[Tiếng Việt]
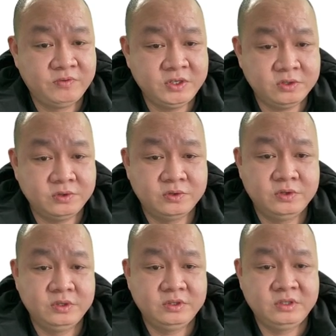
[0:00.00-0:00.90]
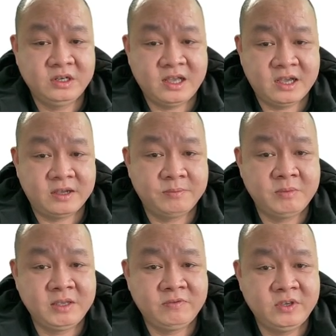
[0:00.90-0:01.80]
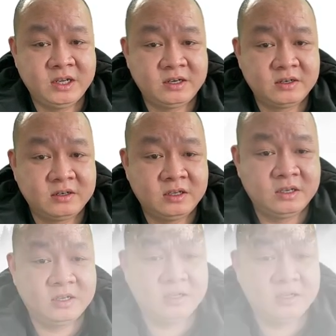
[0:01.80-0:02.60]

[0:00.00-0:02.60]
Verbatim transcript: Ví dụ như là bệnh viện uh,